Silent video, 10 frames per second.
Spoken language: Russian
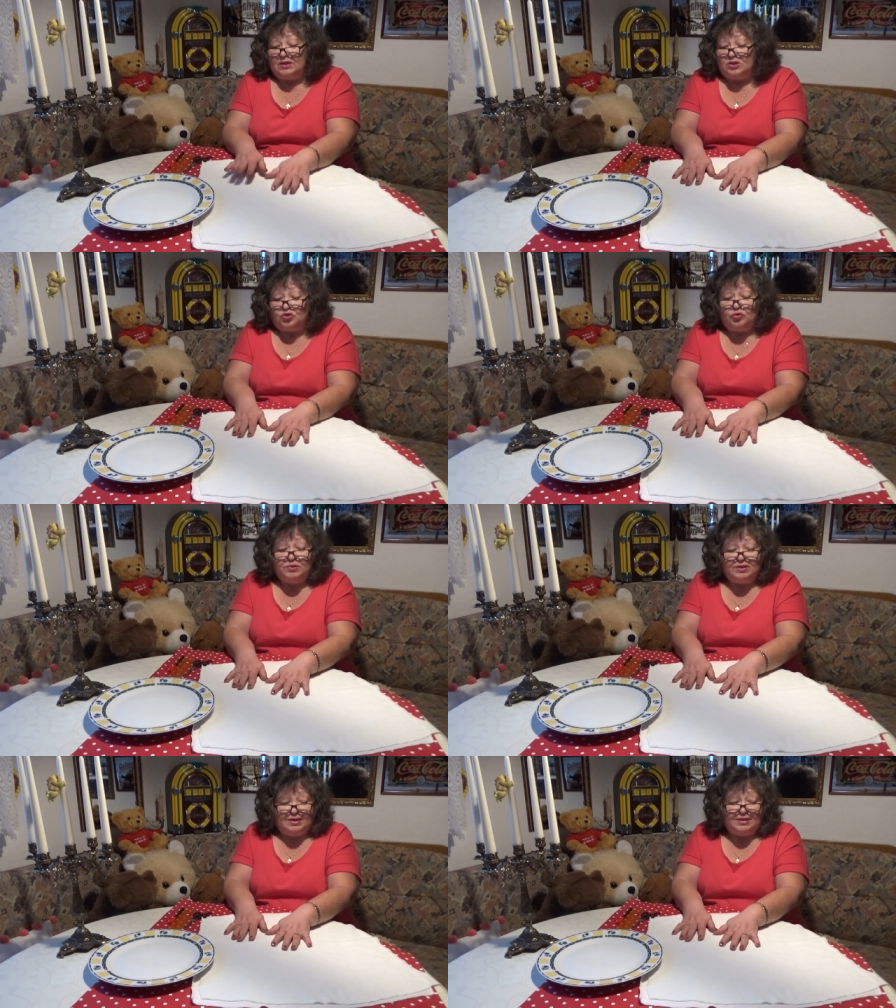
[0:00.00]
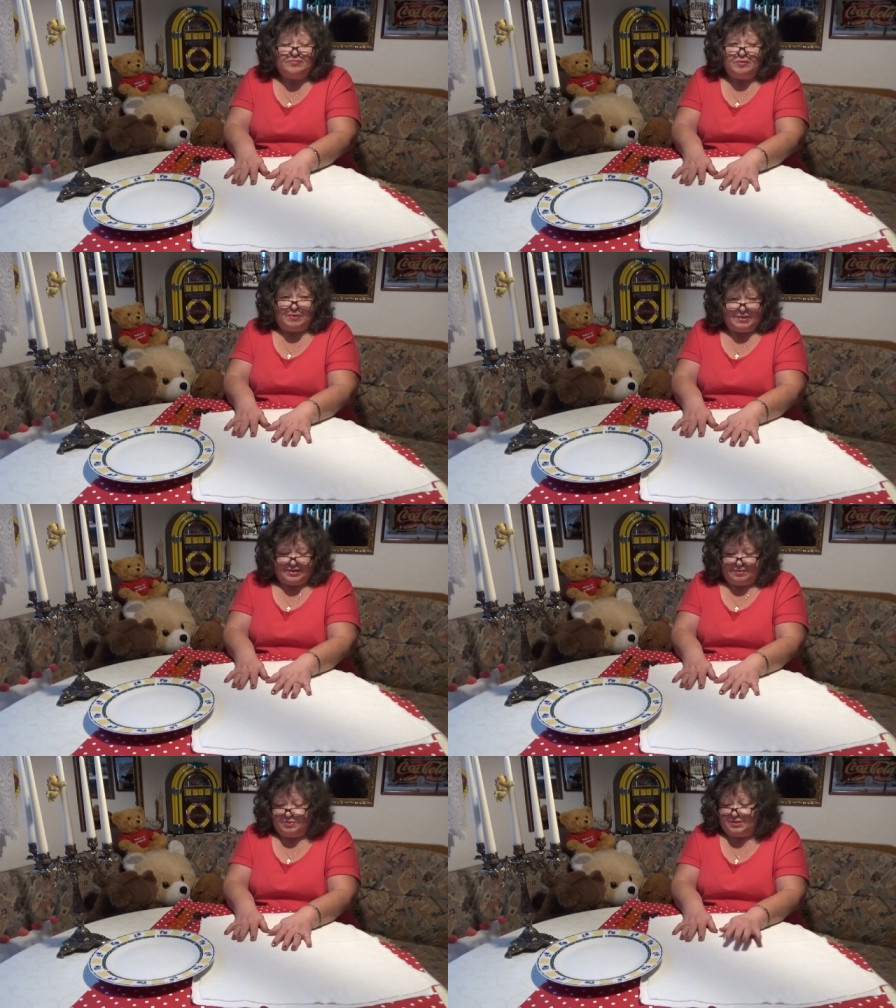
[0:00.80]
Что мне для этого
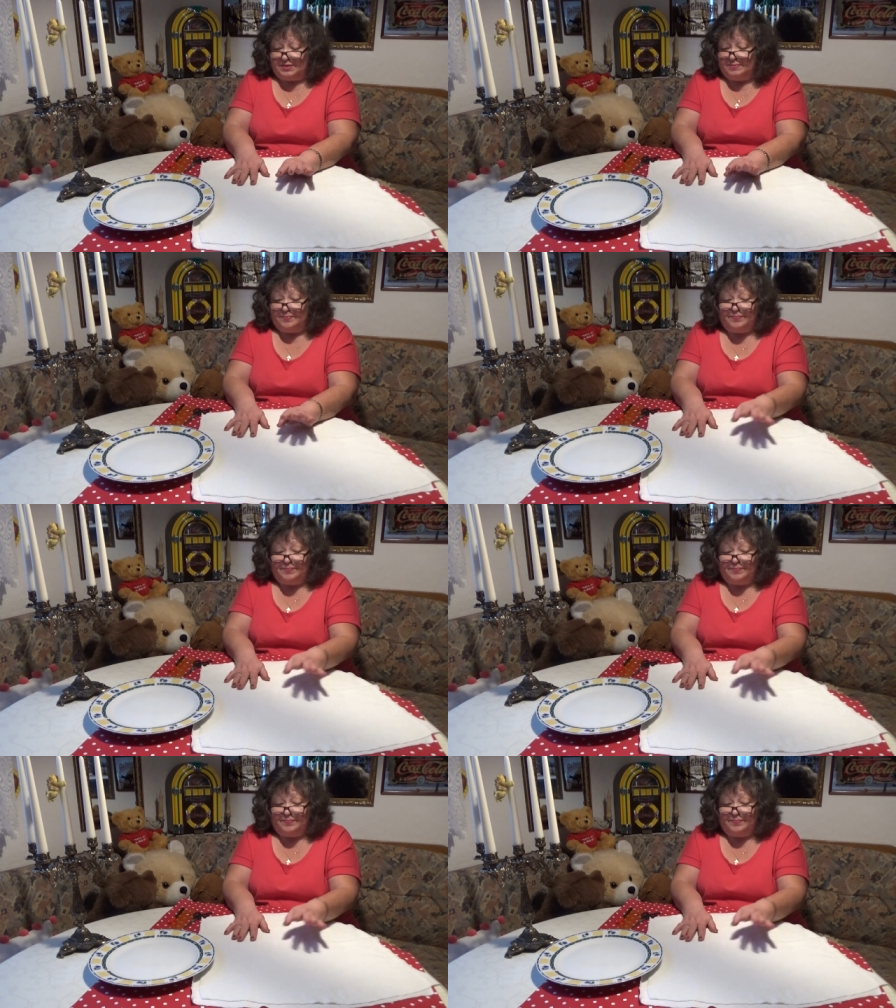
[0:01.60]
понадобится?